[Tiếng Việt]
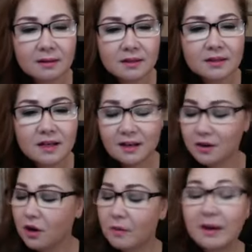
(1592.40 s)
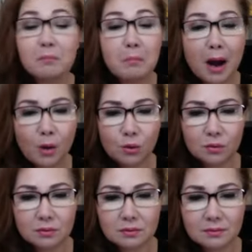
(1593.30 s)
Thứ nhất nó còn cái màu,
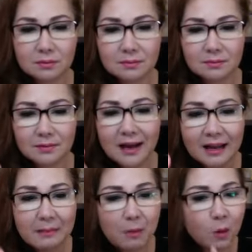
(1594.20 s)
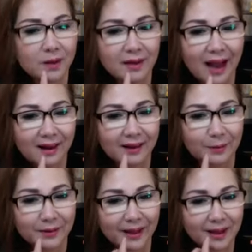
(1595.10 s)
nó là cái màu một gì khác
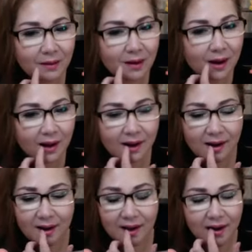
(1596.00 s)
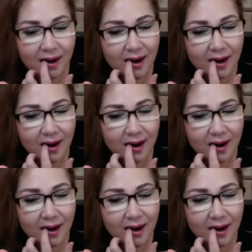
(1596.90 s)
liền, người thấy không? Đó.